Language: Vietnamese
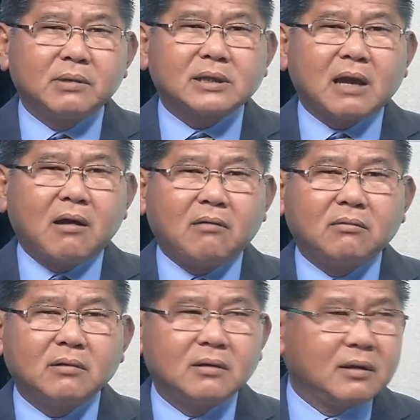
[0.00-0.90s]
biết sao
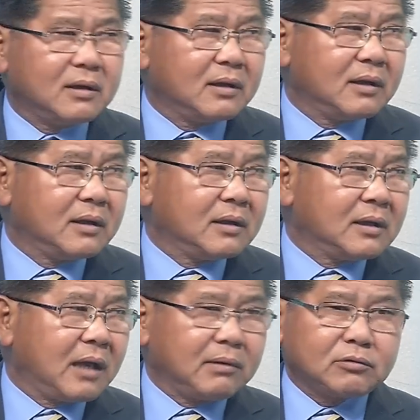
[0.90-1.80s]
không
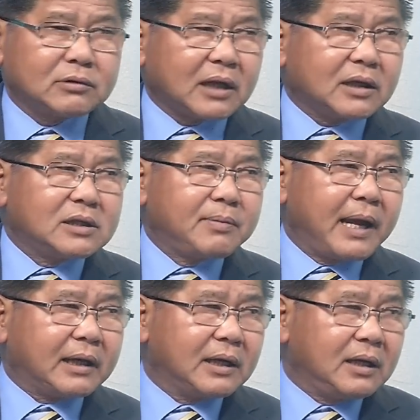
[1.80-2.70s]
em yêu tôi tắt cái
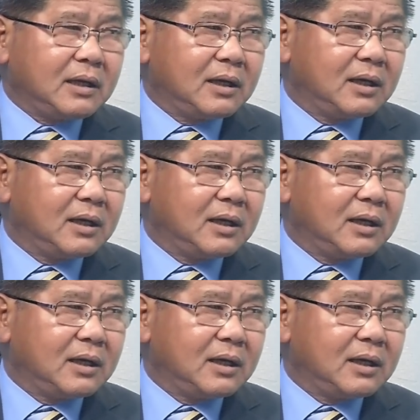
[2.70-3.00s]
gps đi